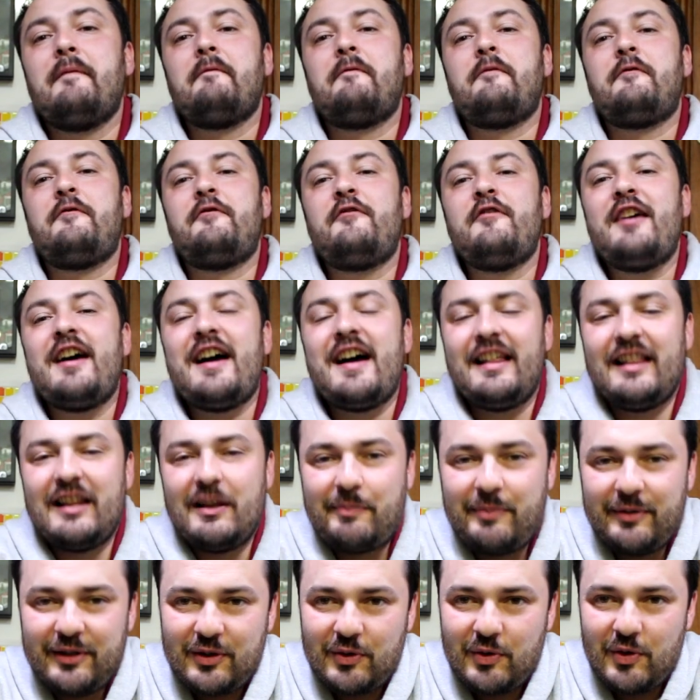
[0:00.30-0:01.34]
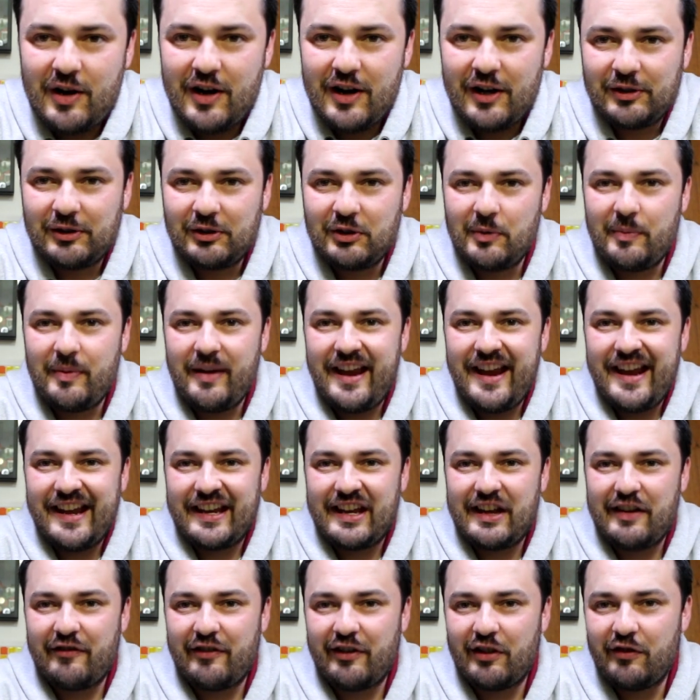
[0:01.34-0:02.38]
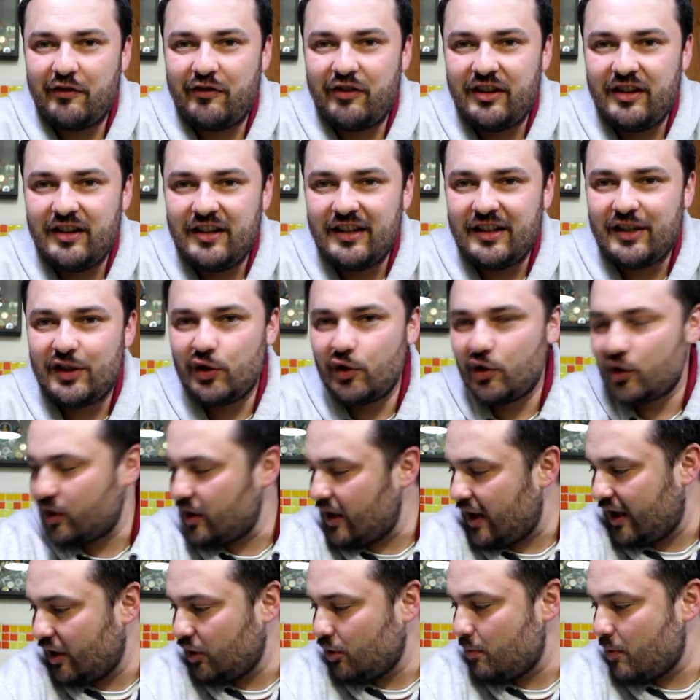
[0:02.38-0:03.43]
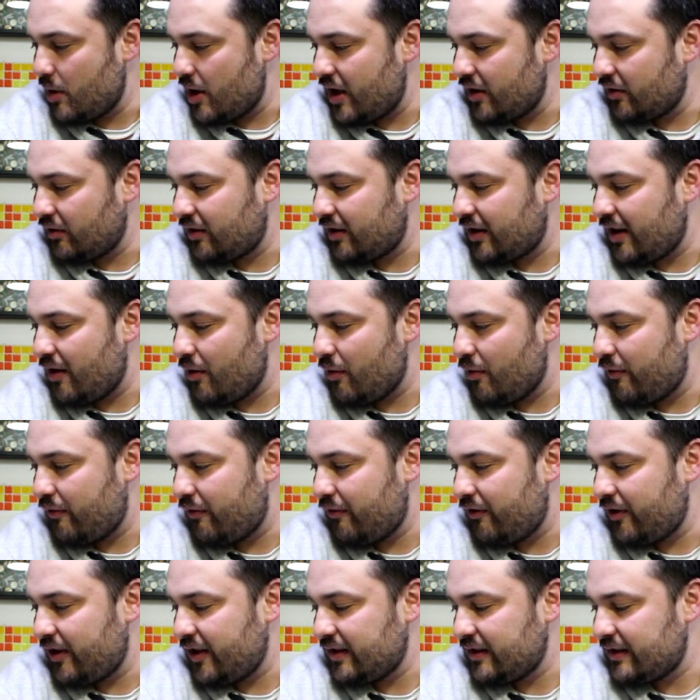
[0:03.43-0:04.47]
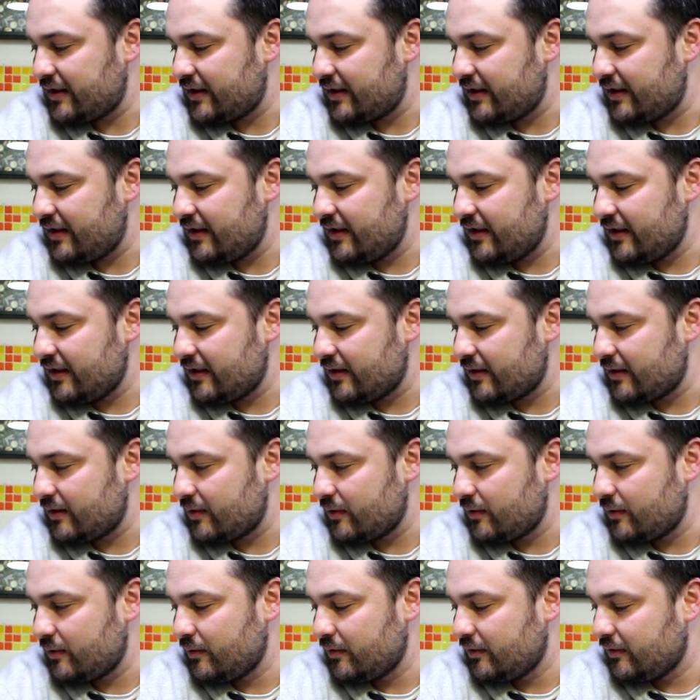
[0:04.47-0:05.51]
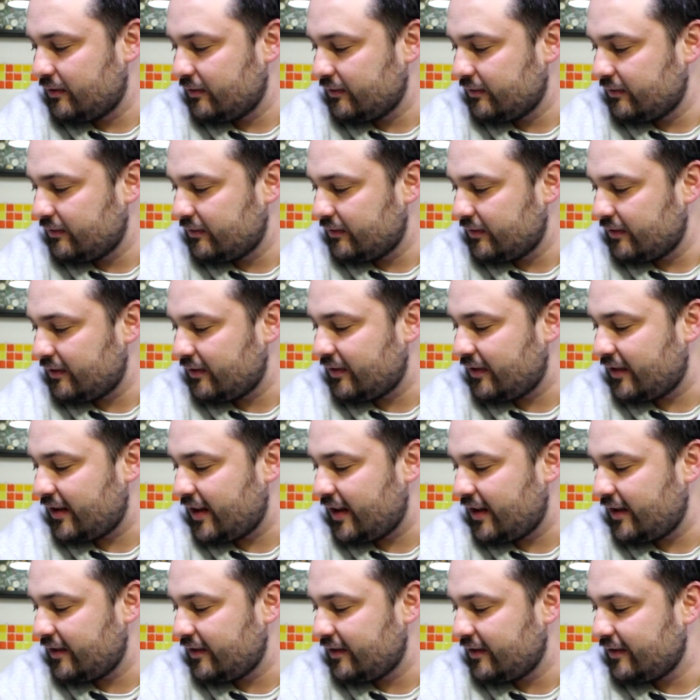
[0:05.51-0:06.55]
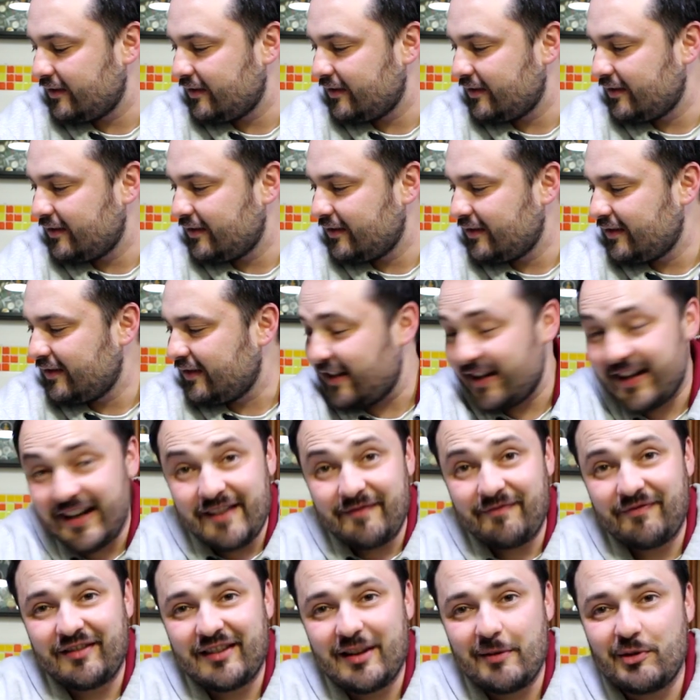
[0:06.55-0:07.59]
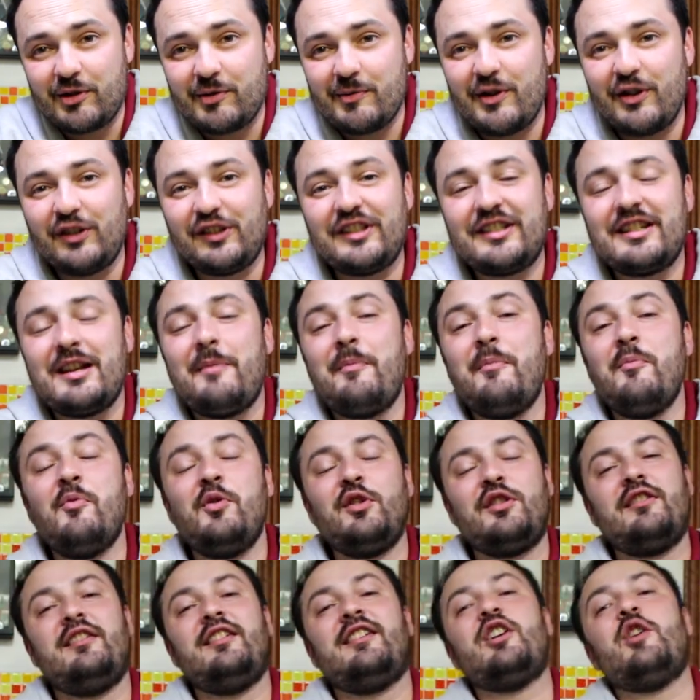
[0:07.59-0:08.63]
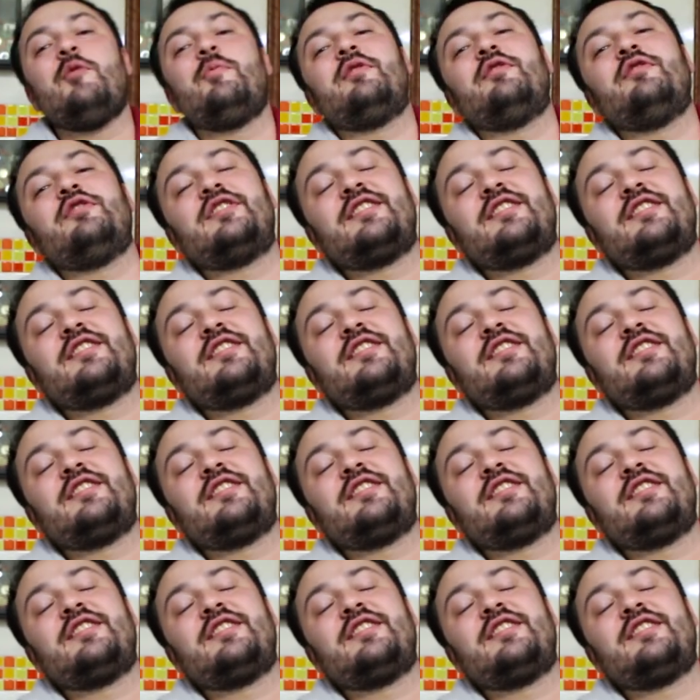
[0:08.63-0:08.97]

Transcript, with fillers: Fala pessoal, tudo bem? Aqui fala é o Vinícius e aqui do meu lado tá o Francisco, né? E temos uma notícia muito legal para